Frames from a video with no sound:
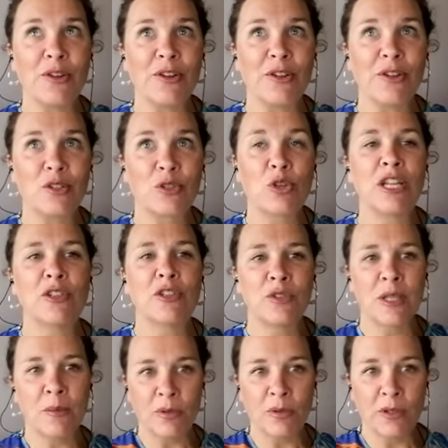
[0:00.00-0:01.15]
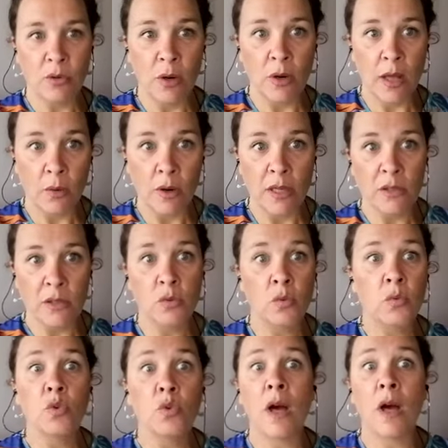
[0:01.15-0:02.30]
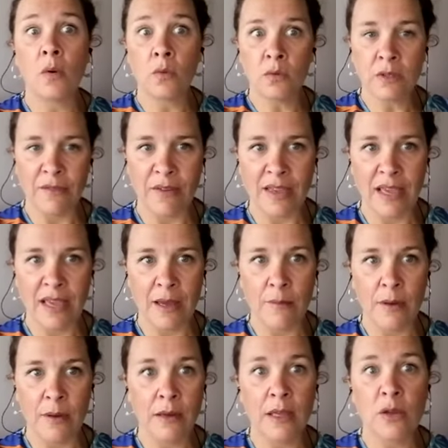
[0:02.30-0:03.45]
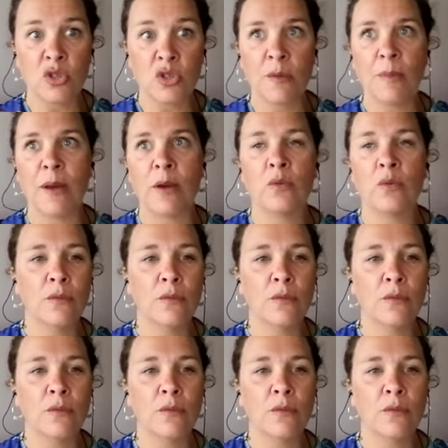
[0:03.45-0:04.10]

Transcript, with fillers: ce que j'attendais peut-être de la relation ou de la rencontre avec Amma et que je n'ai pas eu.